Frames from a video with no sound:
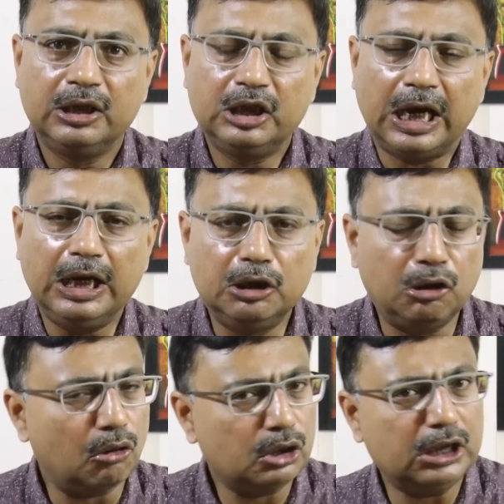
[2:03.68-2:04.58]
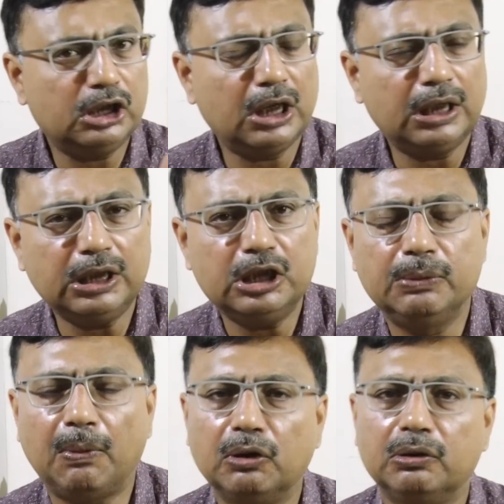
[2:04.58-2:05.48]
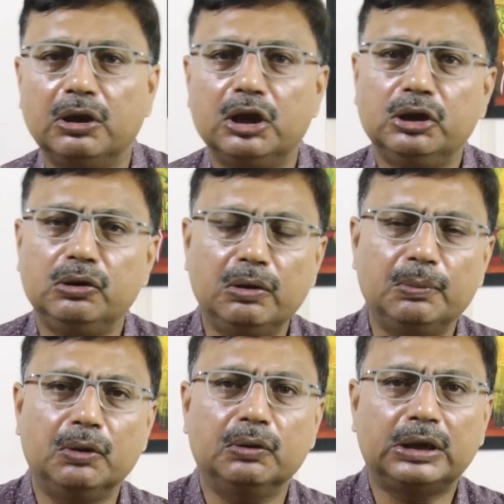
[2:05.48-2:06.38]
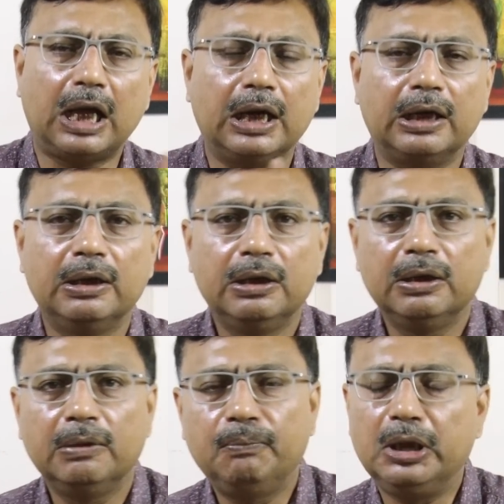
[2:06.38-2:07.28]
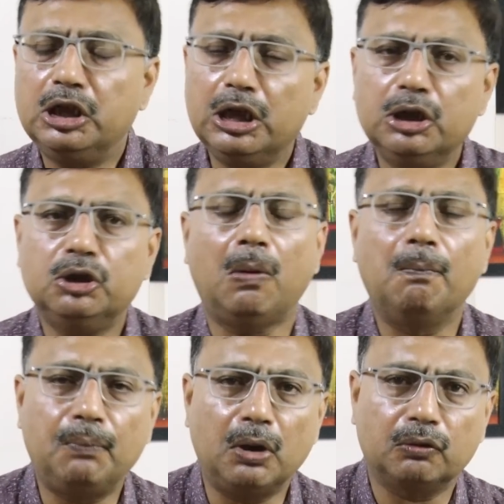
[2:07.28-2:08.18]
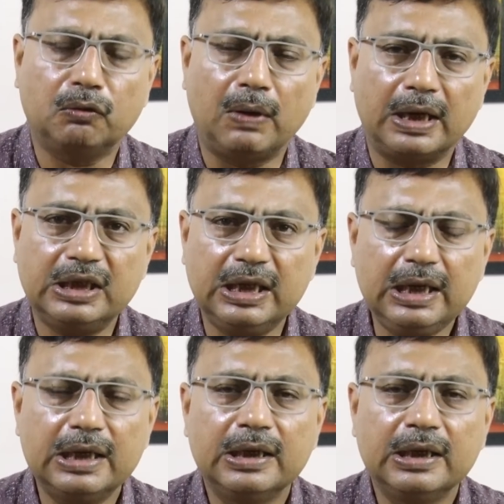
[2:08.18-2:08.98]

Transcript: সেই লজের সাথে জীবনকৃষ্ণ এবং তার পিসির সম্পর্ক আছে